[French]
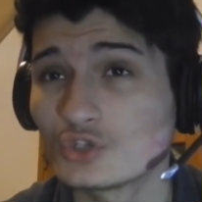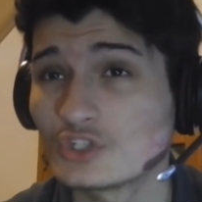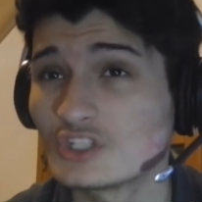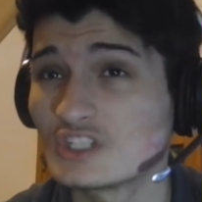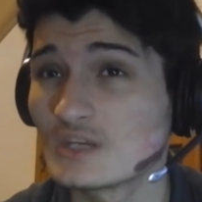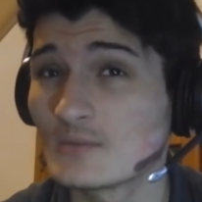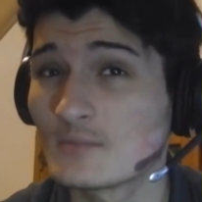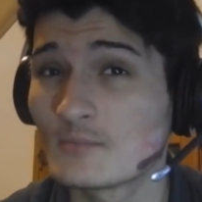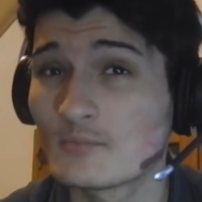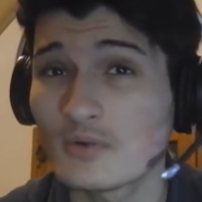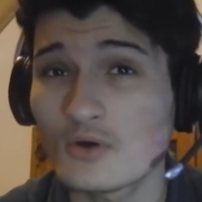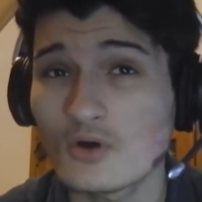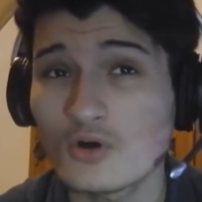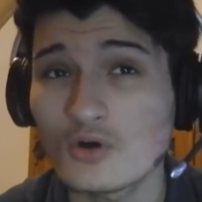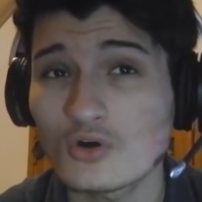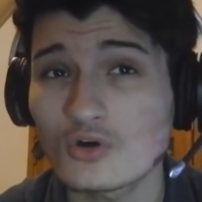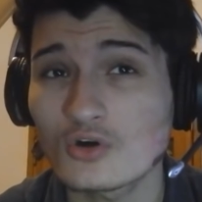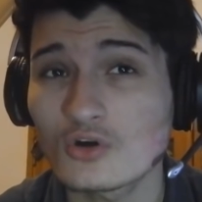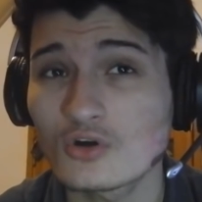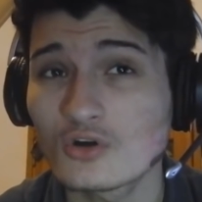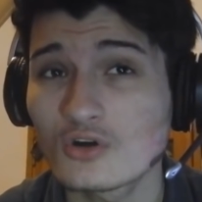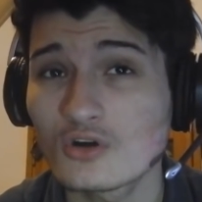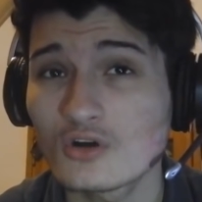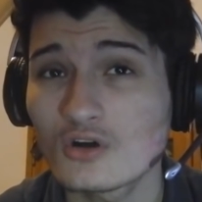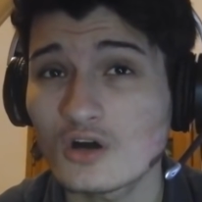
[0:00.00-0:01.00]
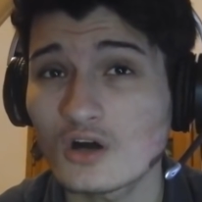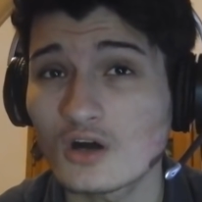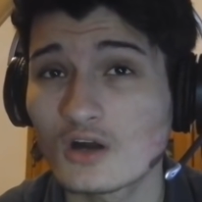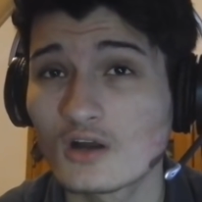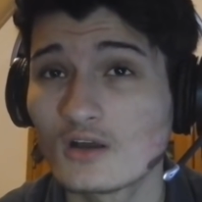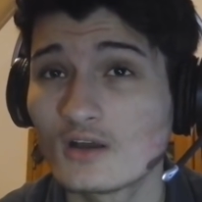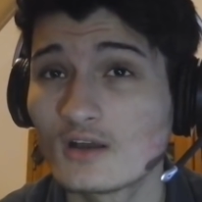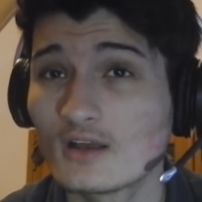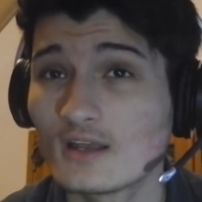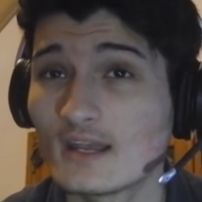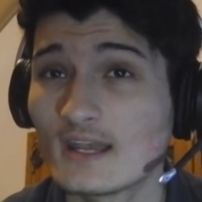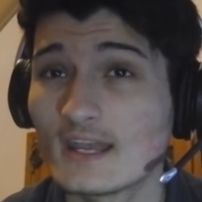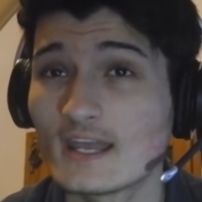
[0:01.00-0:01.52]
J'ai pas encore
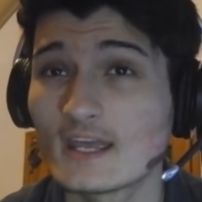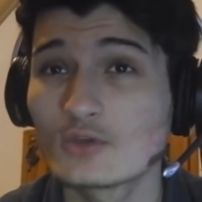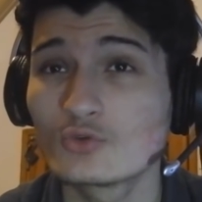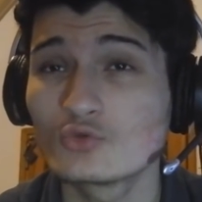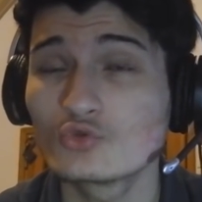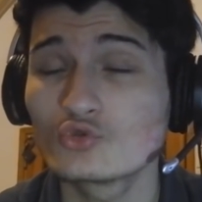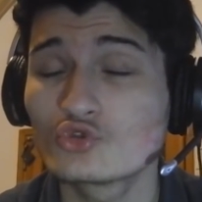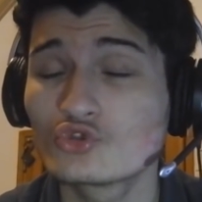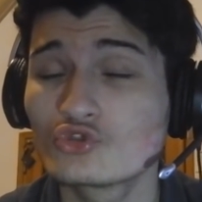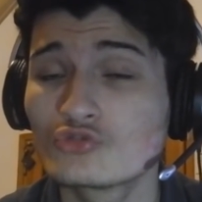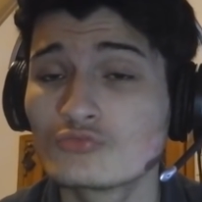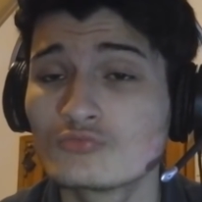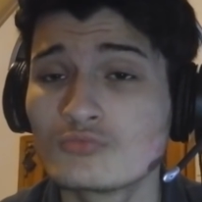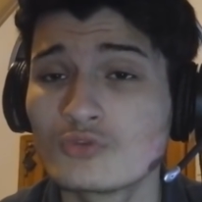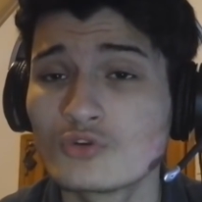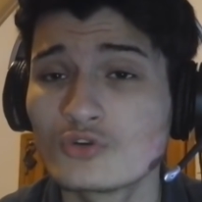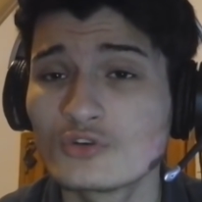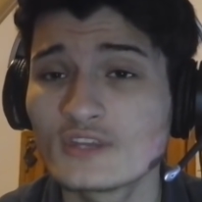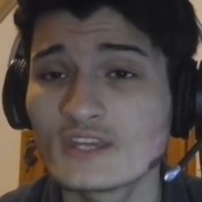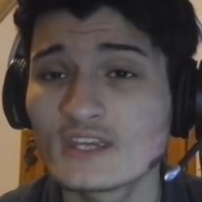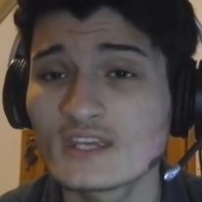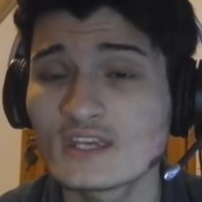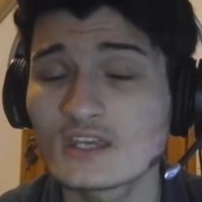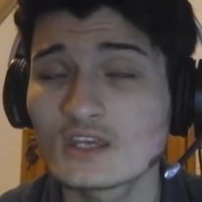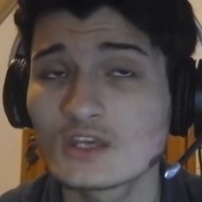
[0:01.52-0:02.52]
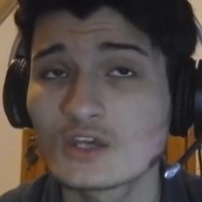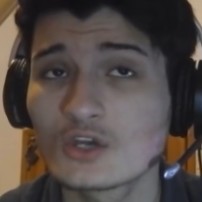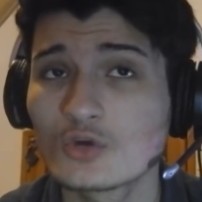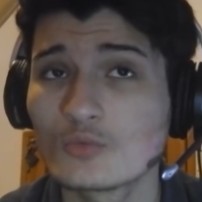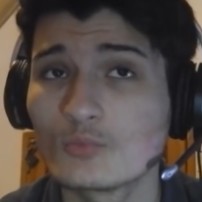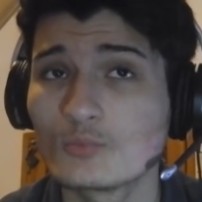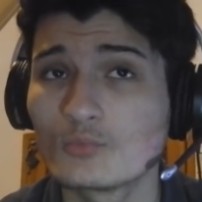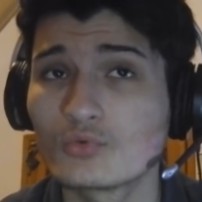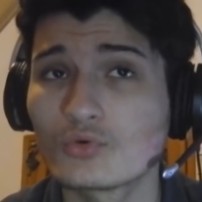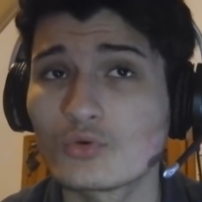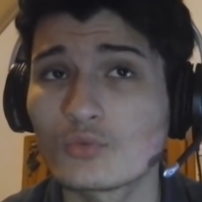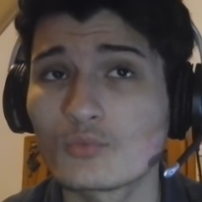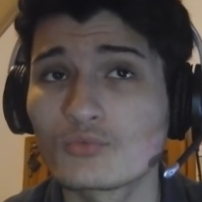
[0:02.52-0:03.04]
la YouTube monnaie
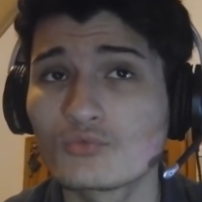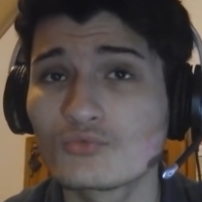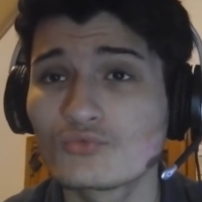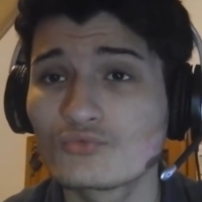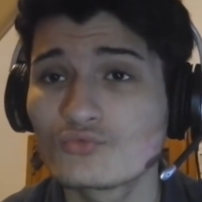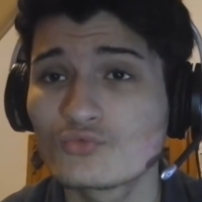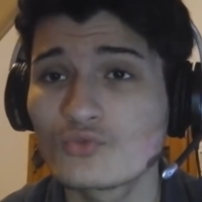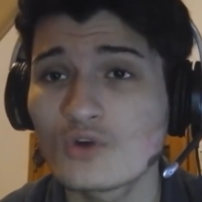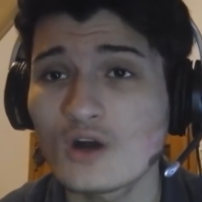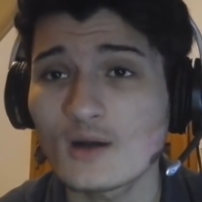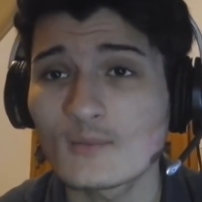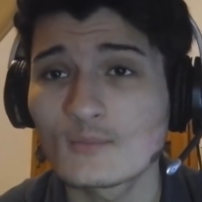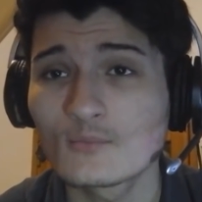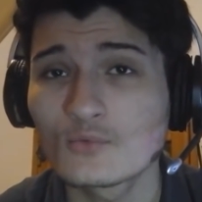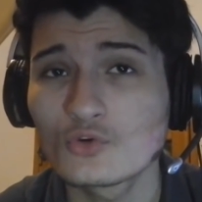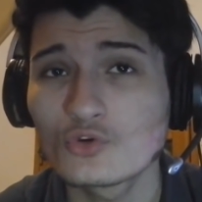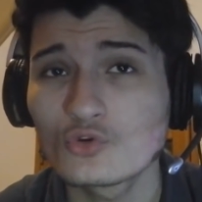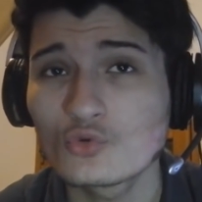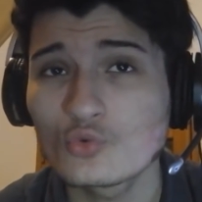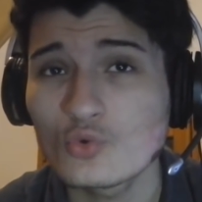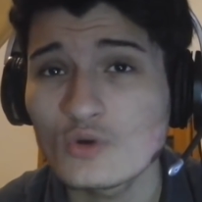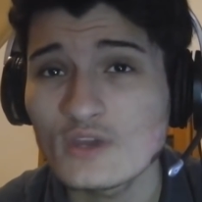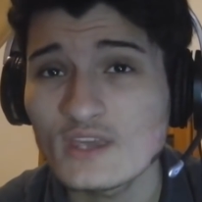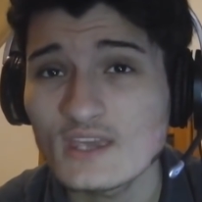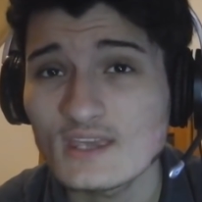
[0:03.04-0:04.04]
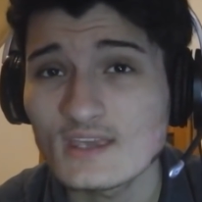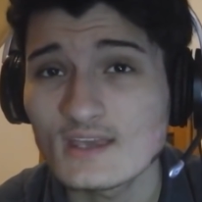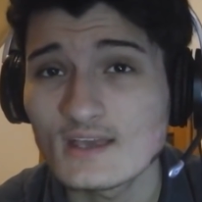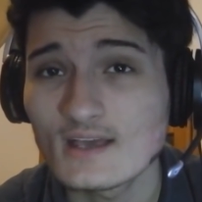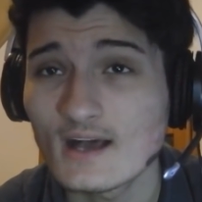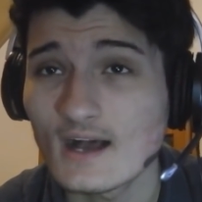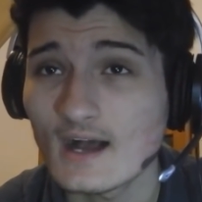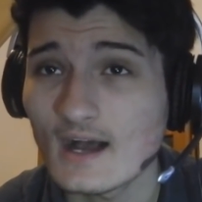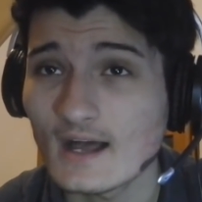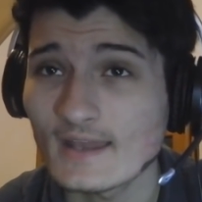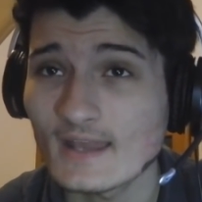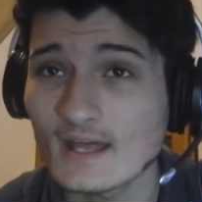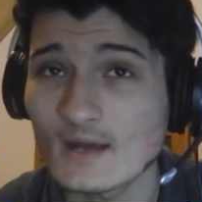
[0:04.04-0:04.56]
pour pouvoir me louer
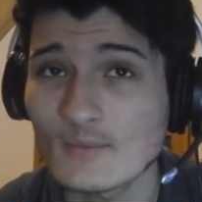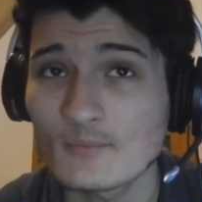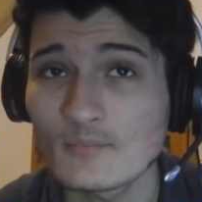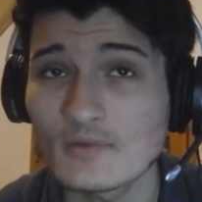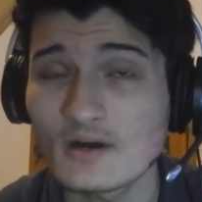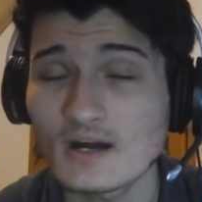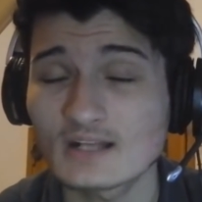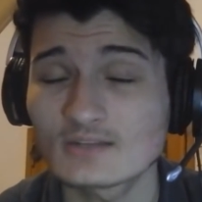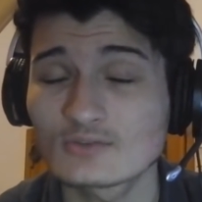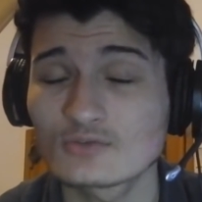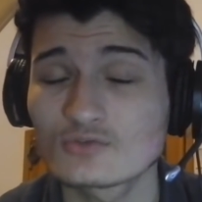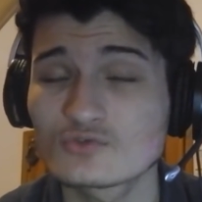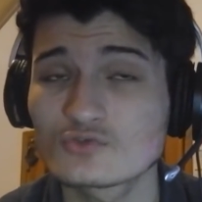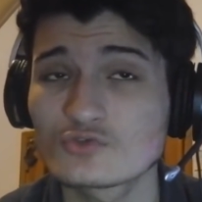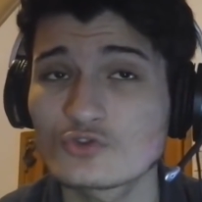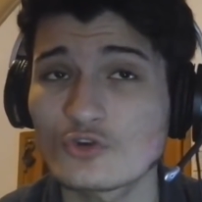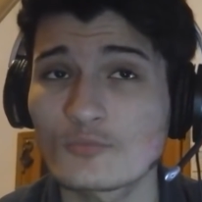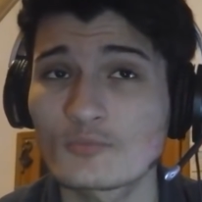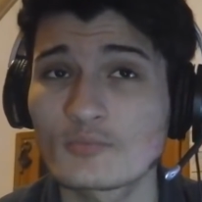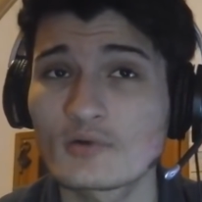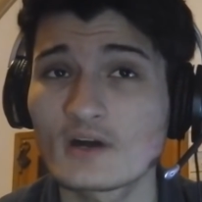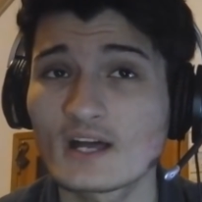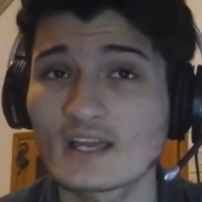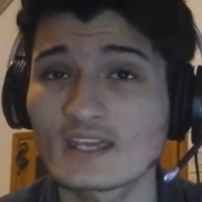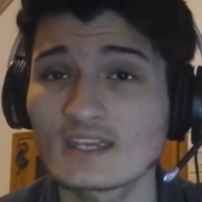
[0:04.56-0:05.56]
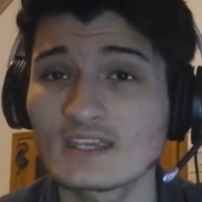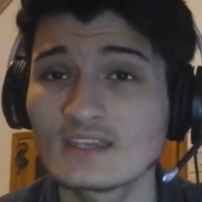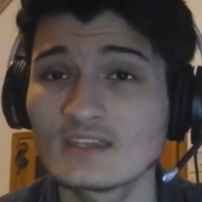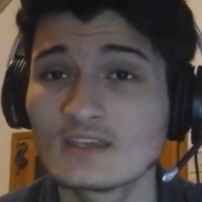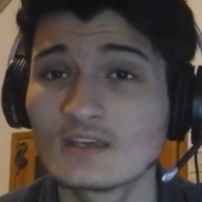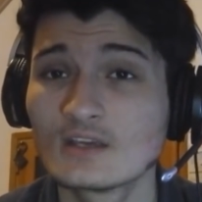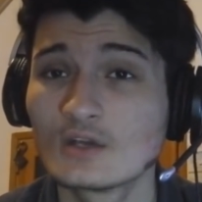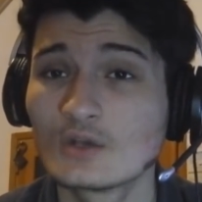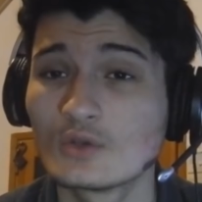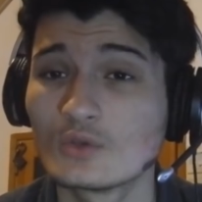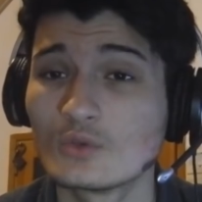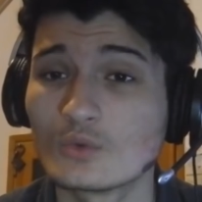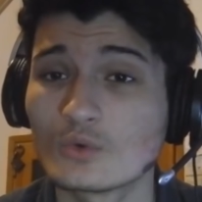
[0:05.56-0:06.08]
un appart sur Paris,
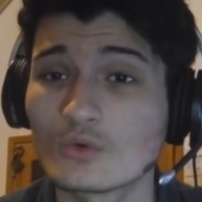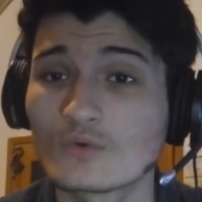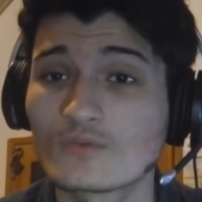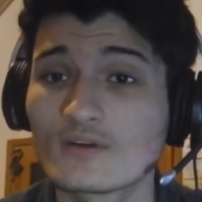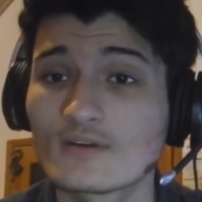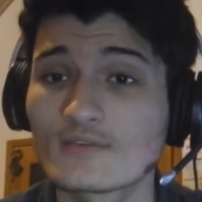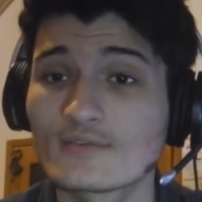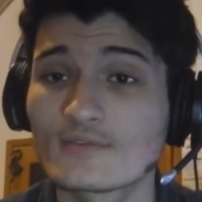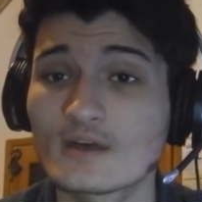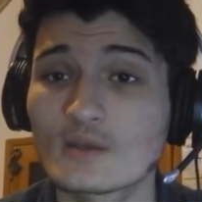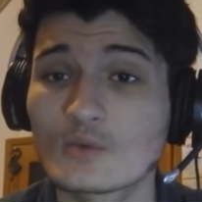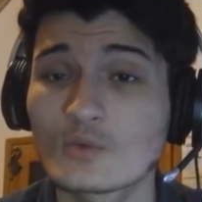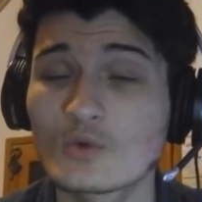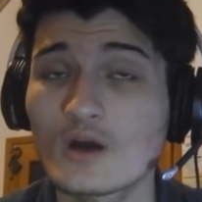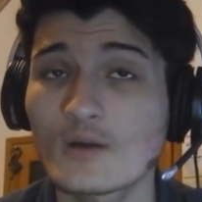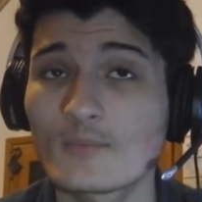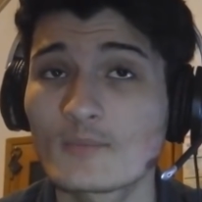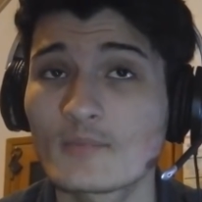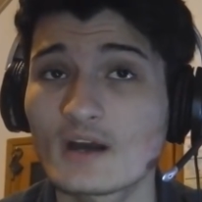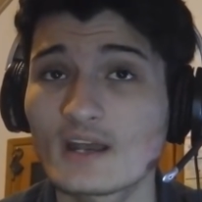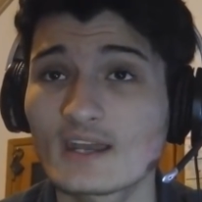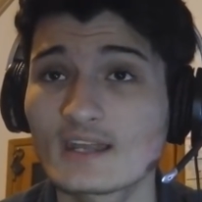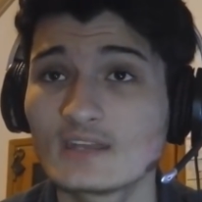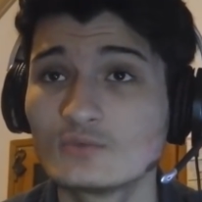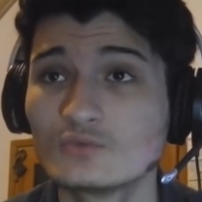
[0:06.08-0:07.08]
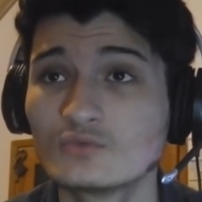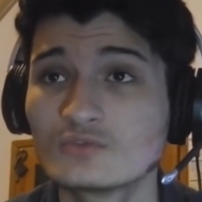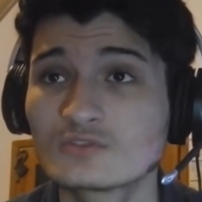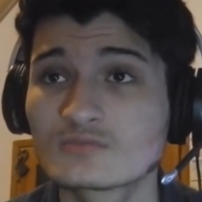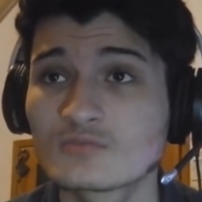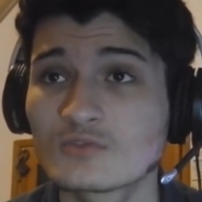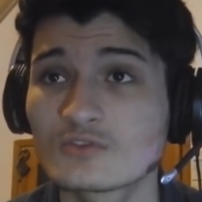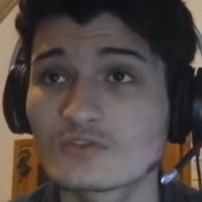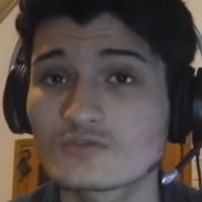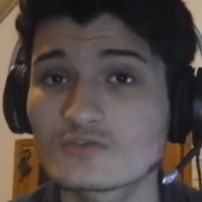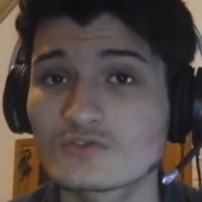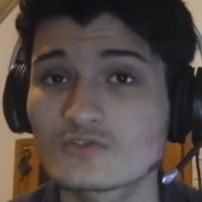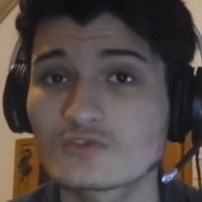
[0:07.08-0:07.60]
donc va falloir parler
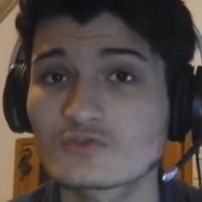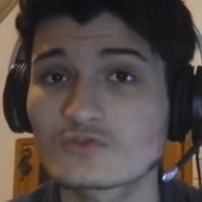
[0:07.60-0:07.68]
doucement ce